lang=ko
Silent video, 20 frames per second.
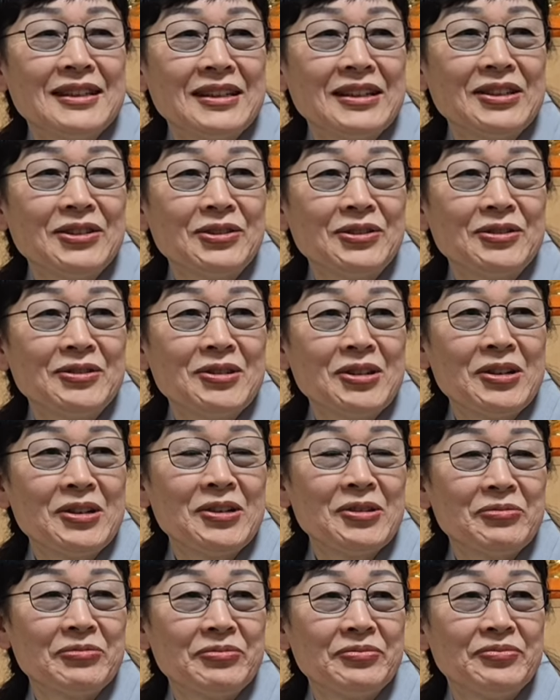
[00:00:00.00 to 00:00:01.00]
예,
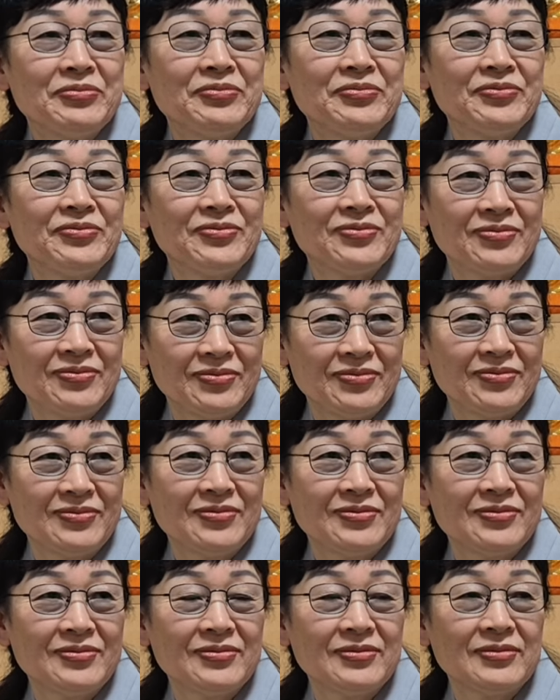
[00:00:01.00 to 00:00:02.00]
똑 떨어지게
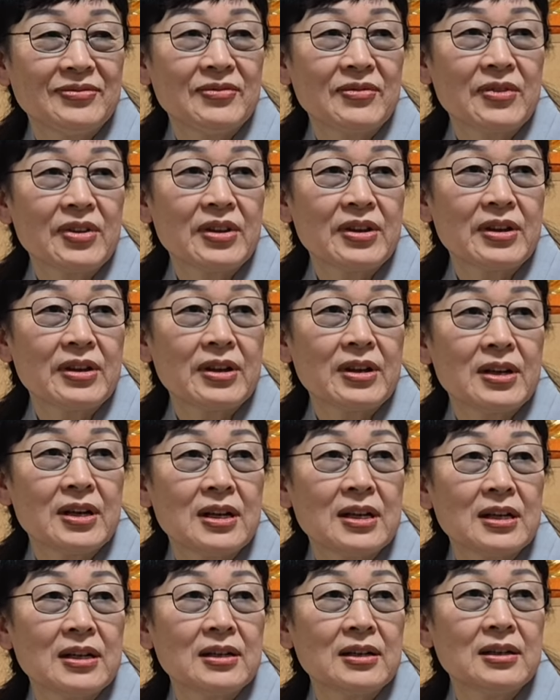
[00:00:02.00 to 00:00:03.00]
어,
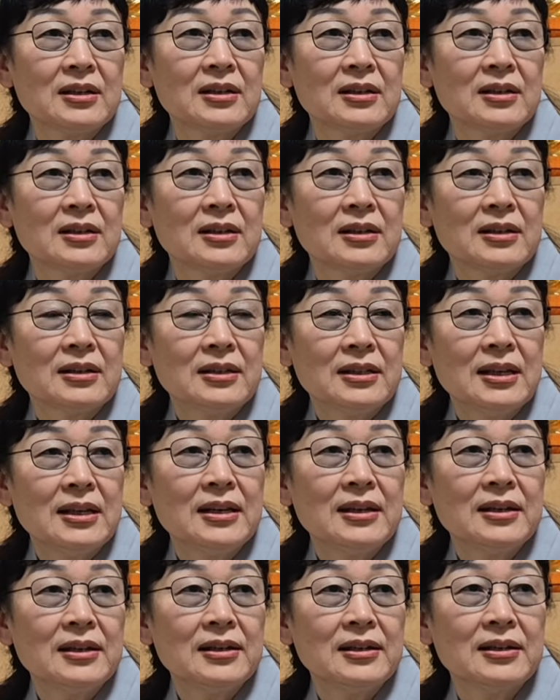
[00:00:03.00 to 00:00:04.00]
맞추셨기 때문에 네.
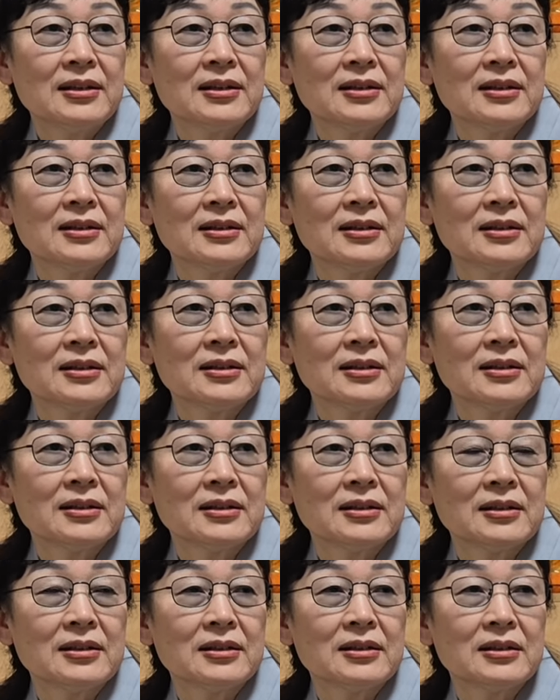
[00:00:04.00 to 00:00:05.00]
시청자 여러분들이
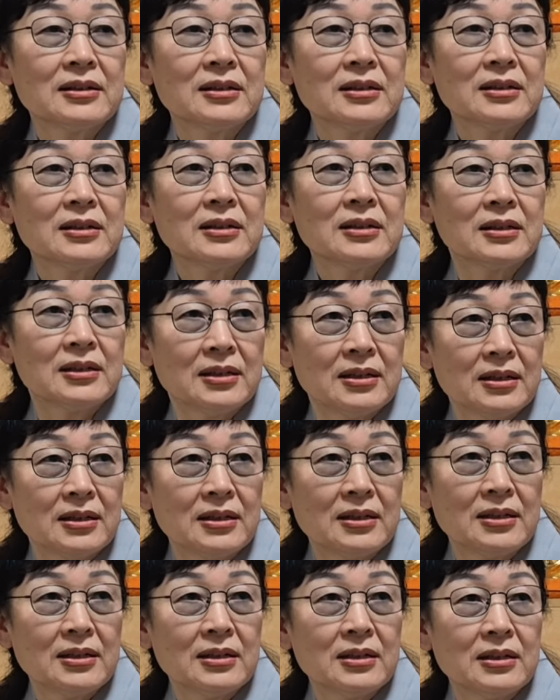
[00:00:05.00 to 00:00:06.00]
급하게
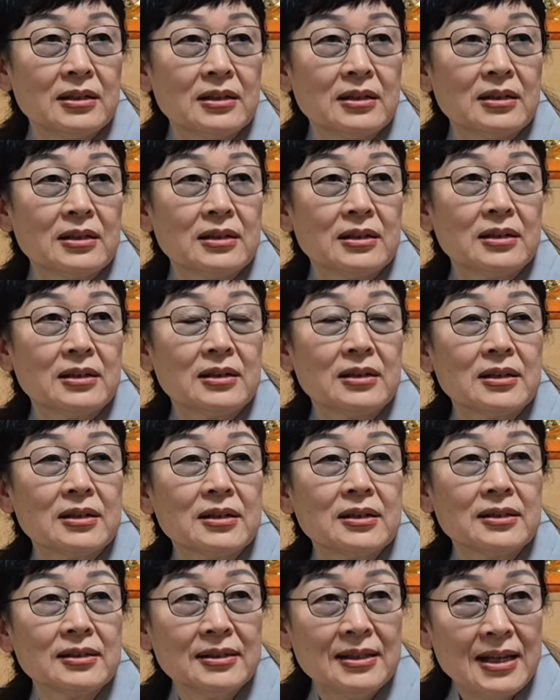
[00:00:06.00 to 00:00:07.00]
앞으로
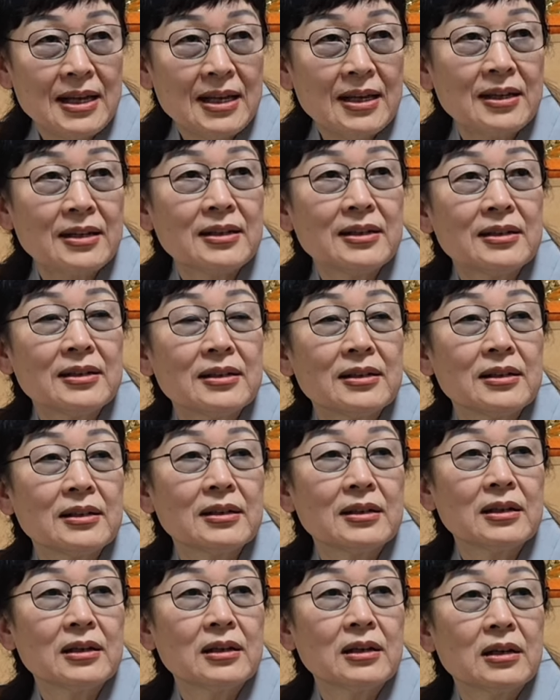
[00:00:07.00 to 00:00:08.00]
네. 두 사람의 관계가
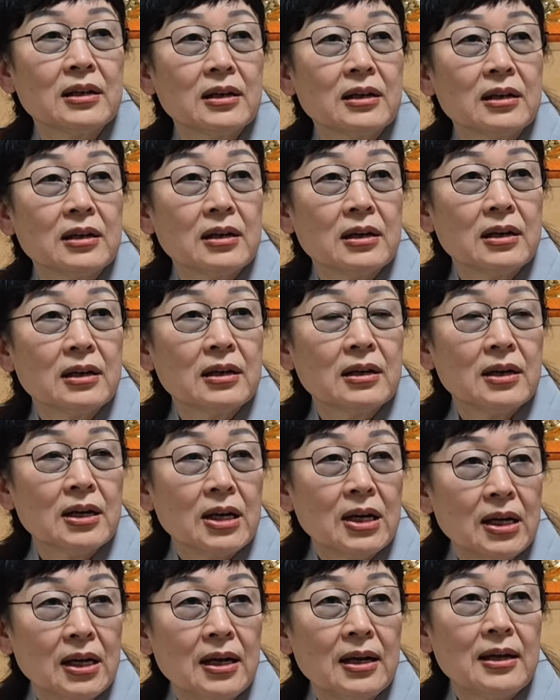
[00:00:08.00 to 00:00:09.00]
어떻게 전개되는지
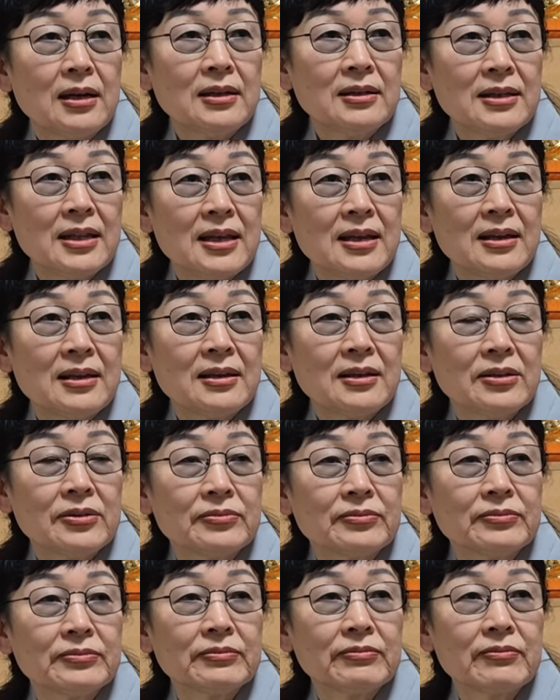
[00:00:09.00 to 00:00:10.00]
아, 네.
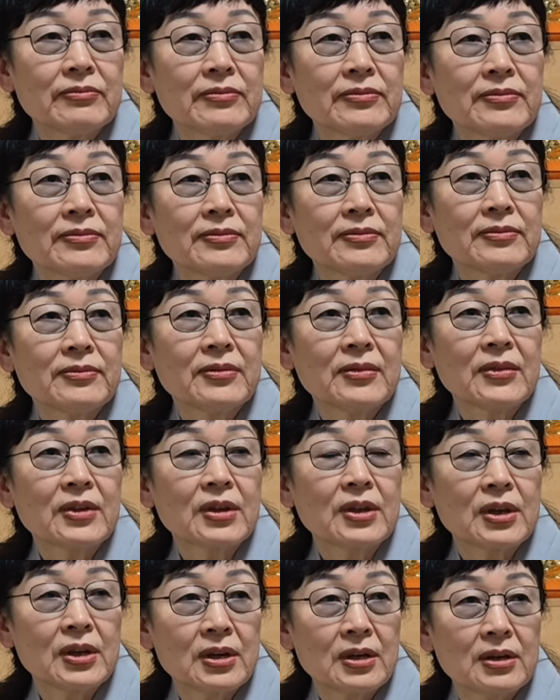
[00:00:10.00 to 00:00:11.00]
너무너무
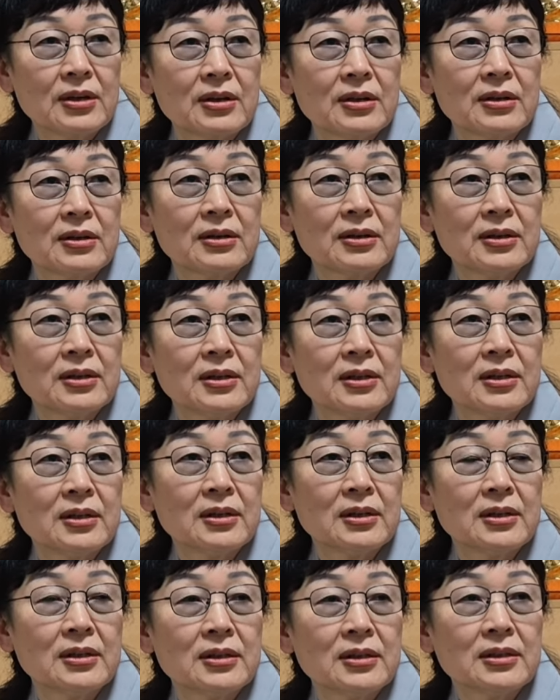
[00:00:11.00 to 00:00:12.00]
궁금하셔가지고 오늘
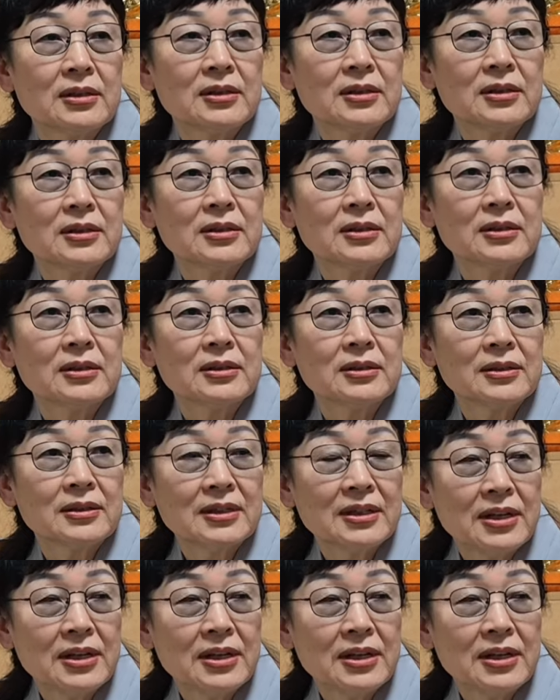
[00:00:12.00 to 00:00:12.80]
찾아뵙게 되었습니다.